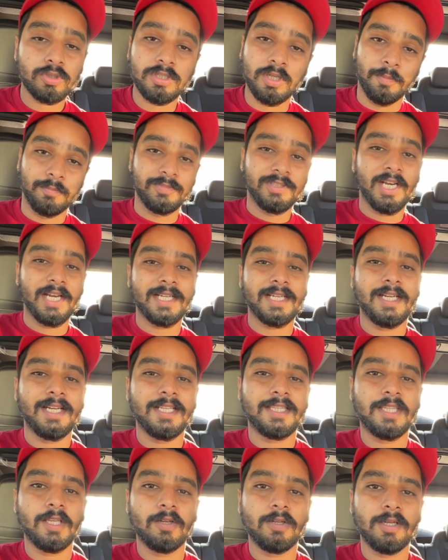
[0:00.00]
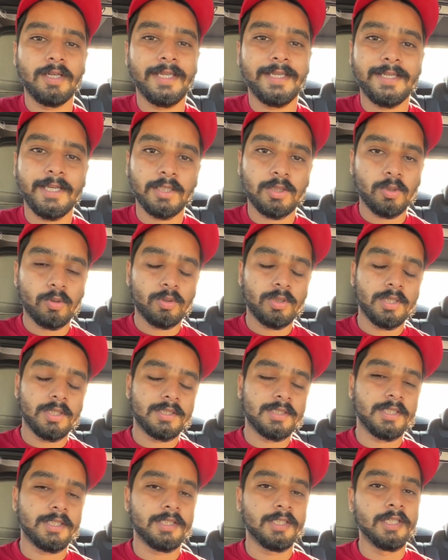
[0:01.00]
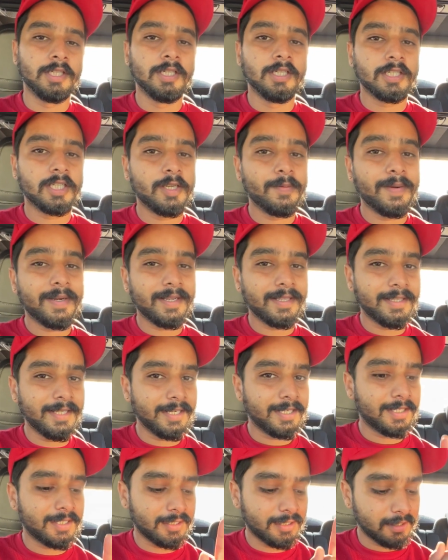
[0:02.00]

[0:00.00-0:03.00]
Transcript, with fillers: समझा के लेता लेके आता हूँ घर से ही कि बेटा देख